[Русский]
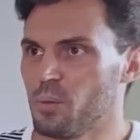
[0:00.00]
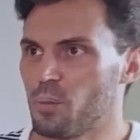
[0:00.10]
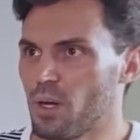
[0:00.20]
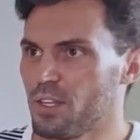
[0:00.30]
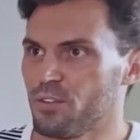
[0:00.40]

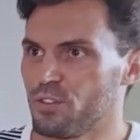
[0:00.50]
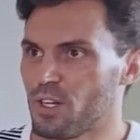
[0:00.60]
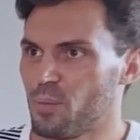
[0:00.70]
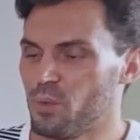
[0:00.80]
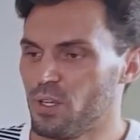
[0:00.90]
парни в
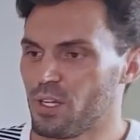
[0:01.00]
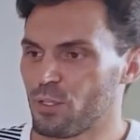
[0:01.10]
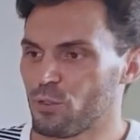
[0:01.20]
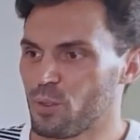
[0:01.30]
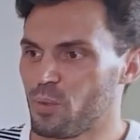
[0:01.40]
терапии,
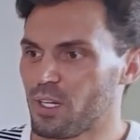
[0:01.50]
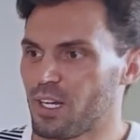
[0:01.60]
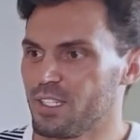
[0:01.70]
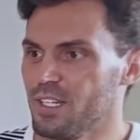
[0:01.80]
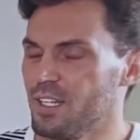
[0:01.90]
которые
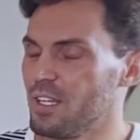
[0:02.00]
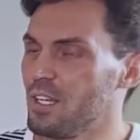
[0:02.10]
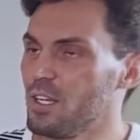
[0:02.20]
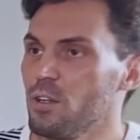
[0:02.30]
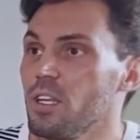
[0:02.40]
приходили,
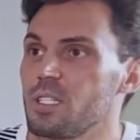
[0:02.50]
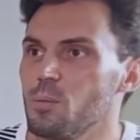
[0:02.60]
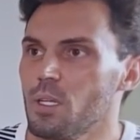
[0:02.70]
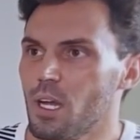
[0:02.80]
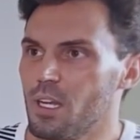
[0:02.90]
они, они
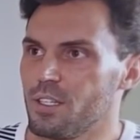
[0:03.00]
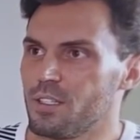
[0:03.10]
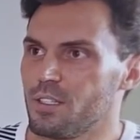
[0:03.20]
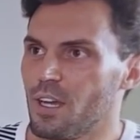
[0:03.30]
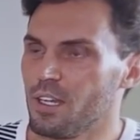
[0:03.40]

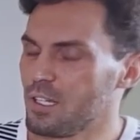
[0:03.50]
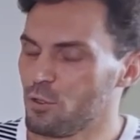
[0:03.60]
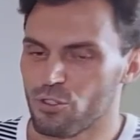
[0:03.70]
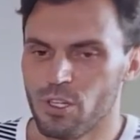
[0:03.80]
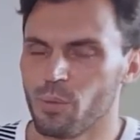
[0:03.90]
смеялись. Они говорят,
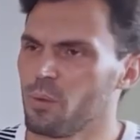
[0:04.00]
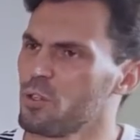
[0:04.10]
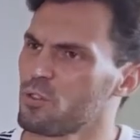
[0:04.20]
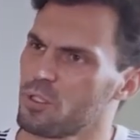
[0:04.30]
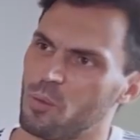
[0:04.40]
Леша, не
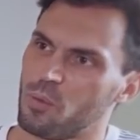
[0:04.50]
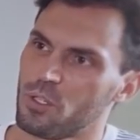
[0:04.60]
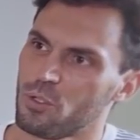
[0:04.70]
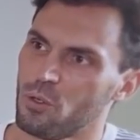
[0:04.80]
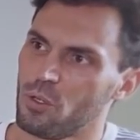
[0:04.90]
понимаю, что со мной
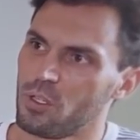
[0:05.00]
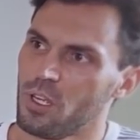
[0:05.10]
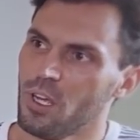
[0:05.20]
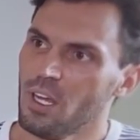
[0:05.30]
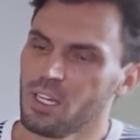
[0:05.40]
происходит.
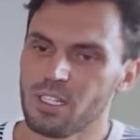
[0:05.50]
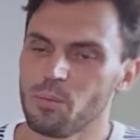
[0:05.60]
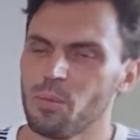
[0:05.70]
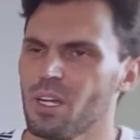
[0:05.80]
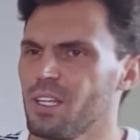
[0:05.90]

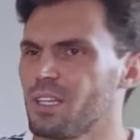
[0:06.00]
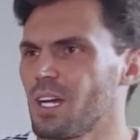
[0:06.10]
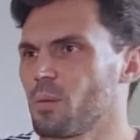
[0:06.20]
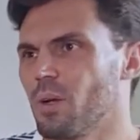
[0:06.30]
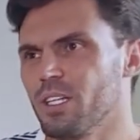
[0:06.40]
Говорит, мне, говорит,
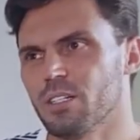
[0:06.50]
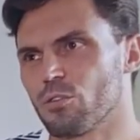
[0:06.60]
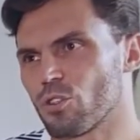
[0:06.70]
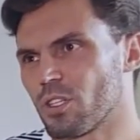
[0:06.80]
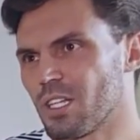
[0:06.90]
так моя
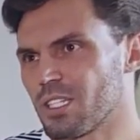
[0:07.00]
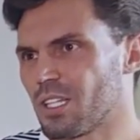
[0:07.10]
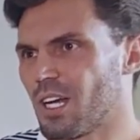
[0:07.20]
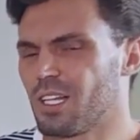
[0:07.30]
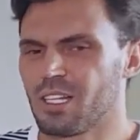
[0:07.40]
девушка
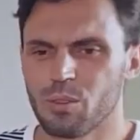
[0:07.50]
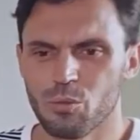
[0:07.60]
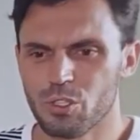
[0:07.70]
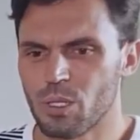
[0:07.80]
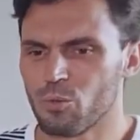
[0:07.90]
достала. Она
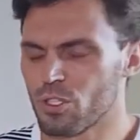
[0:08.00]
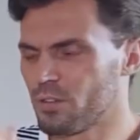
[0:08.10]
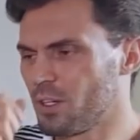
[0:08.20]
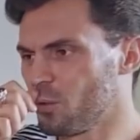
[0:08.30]
мы там уже два